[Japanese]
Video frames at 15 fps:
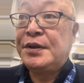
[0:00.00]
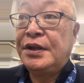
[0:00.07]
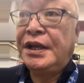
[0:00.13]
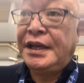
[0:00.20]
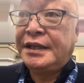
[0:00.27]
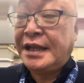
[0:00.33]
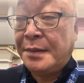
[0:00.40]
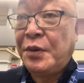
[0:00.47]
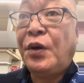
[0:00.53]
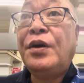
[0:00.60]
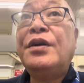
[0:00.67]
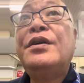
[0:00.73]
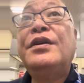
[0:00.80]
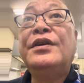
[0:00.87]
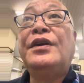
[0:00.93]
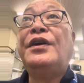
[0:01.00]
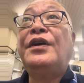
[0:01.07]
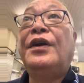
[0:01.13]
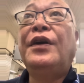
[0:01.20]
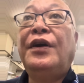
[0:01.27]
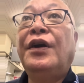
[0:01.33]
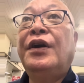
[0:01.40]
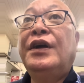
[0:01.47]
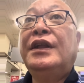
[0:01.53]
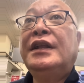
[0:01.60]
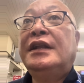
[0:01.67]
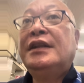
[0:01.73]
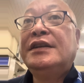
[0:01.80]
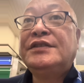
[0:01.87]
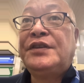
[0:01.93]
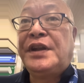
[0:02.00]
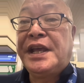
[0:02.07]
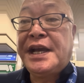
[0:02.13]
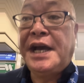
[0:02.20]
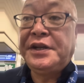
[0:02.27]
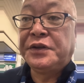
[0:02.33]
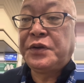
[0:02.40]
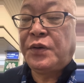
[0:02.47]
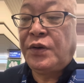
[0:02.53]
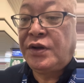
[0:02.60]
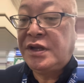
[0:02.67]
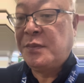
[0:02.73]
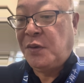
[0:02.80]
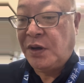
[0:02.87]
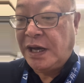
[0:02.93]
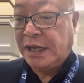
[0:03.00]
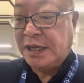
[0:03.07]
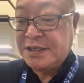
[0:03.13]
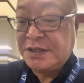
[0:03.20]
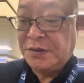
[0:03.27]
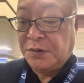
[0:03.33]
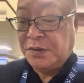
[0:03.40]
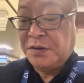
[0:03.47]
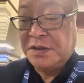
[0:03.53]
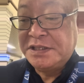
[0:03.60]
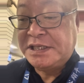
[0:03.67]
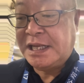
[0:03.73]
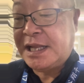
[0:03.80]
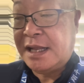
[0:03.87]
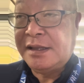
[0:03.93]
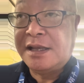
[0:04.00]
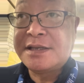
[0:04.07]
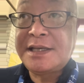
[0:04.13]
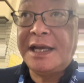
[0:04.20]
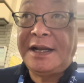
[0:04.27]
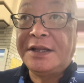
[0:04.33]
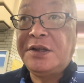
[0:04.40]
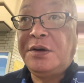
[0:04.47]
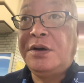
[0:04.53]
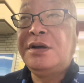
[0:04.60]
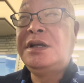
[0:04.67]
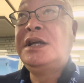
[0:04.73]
の絵でもそれ以外のところでも話をしてたんですけれど